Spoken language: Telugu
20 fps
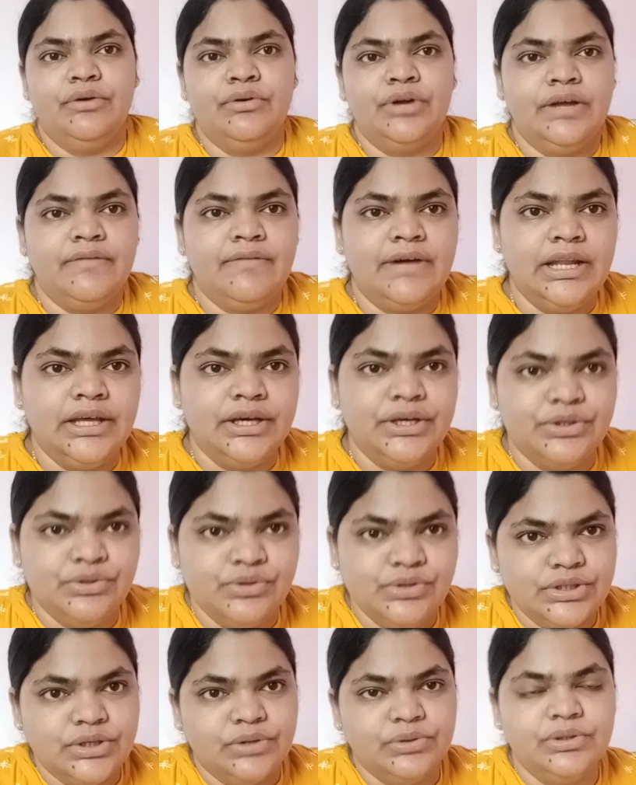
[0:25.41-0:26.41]
ఉంటే వాళ్ళకి
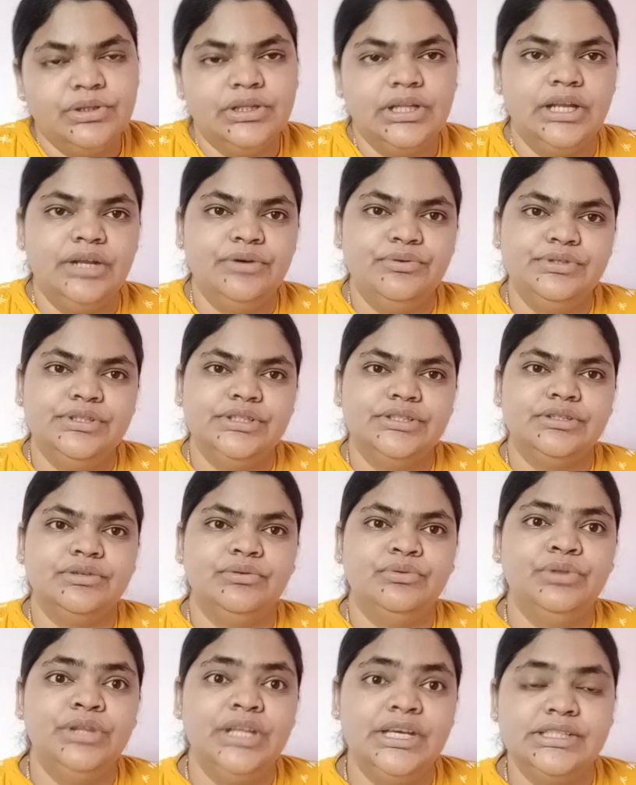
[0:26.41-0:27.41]
యూజ్ అవుతుందనే ఉద్దేశ
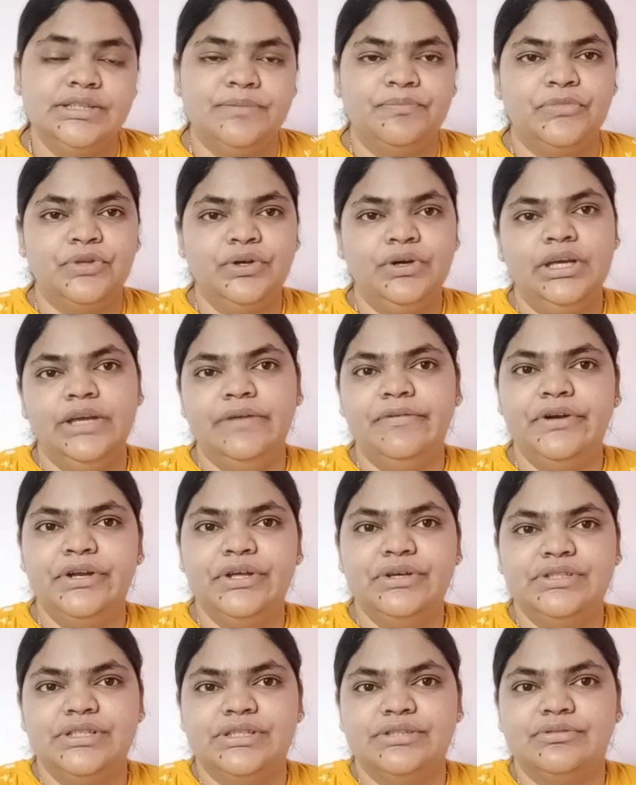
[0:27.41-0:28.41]
ఉద్దేశంతో ఈ
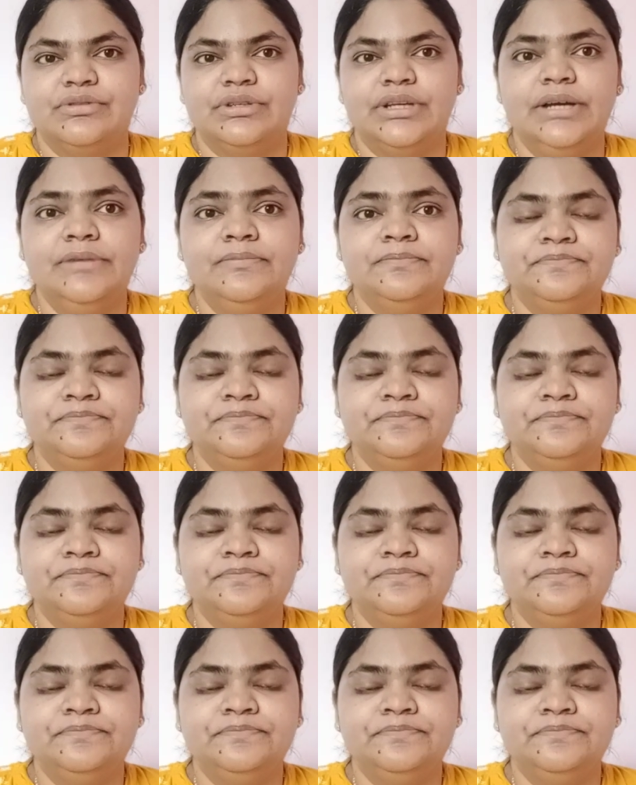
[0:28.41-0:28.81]
వీడియో చేస్తున్నా